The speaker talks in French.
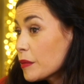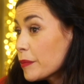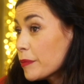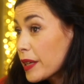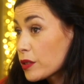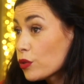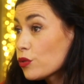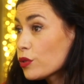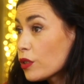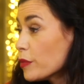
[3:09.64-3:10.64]
Parce que
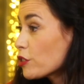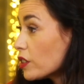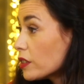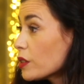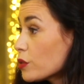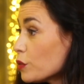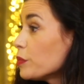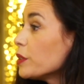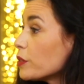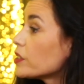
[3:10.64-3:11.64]
justement, j'ai tant
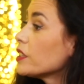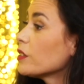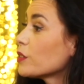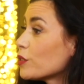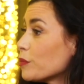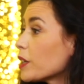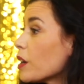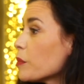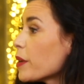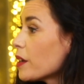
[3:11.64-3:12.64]
subi le silence de mes
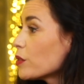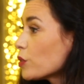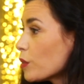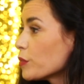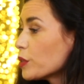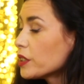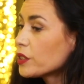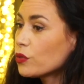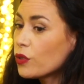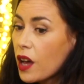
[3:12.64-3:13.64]
grands-parents sur mon
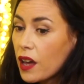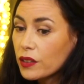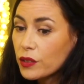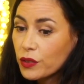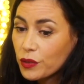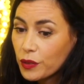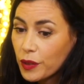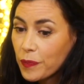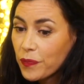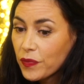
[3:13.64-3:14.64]
histoire que,
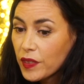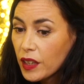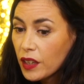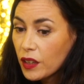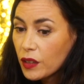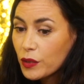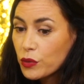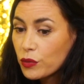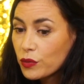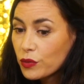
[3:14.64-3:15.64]
que
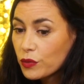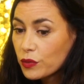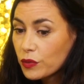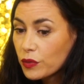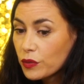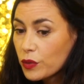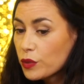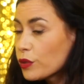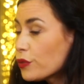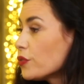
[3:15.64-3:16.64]
ce,
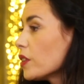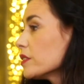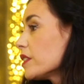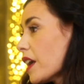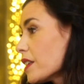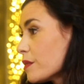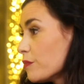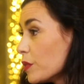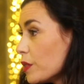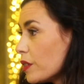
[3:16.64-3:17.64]
ce
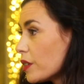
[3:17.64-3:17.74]
fantasme, euh,